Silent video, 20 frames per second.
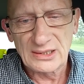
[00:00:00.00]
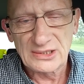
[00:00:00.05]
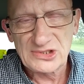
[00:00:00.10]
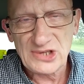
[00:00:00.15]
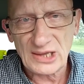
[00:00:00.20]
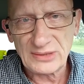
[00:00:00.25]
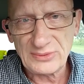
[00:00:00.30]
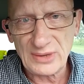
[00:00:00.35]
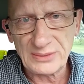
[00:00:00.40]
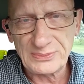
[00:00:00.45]

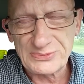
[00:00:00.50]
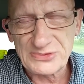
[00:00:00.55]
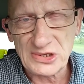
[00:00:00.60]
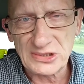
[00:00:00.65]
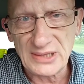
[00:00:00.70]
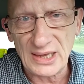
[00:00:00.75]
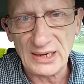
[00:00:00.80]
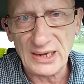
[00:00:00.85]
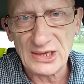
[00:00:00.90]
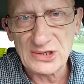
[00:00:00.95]
siadła przy
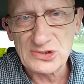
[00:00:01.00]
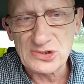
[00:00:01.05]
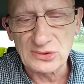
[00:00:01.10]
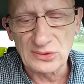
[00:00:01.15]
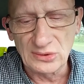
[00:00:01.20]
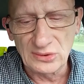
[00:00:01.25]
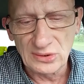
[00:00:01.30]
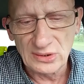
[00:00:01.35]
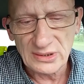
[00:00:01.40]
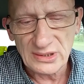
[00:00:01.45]

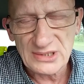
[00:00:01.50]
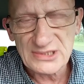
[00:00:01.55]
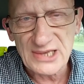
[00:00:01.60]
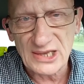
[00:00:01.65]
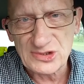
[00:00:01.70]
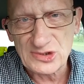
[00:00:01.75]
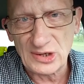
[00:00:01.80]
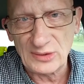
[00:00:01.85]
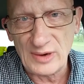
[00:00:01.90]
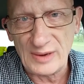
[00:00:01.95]
talerzu i
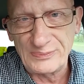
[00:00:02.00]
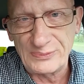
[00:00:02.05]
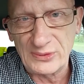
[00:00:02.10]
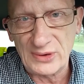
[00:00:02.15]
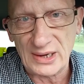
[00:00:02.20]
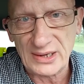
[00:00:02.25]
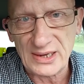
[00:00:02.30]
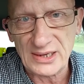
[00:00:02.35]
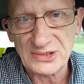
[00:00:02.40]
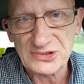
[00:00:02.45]
zaczęła
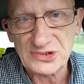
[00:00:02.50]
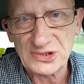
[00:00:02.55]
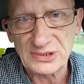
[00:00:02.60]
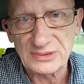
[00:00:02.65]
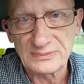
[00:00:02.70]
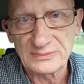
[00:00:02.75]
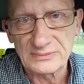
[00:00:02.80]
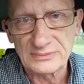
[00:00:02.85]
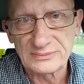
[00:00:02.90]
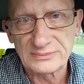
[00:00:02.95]
płakać.
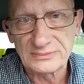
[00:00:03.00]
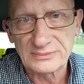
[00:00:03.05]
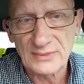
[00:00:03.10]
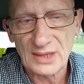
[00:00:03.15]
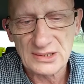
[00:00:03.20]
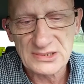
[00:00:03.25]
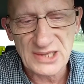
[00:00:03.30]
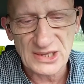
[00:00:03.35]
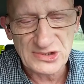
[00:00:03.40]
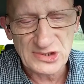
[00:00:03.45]

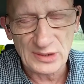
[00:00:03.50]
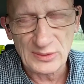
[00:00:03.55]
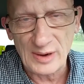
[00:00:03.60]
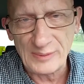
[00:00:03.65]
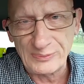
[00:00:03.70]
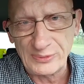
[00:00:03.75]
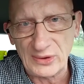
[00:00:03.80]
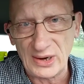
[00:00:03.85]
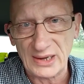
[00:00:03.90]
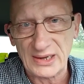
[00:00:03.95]
Zaczęła
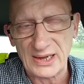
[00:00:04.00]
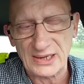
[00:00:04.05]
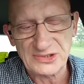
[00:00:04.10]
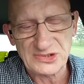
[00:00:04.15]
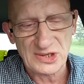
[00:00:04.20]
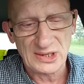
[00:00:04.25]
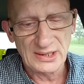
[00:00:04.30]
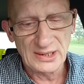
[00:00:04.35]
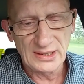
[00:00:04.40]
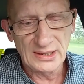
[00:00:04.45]

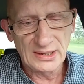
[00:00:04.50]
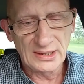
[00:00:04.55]
płakać.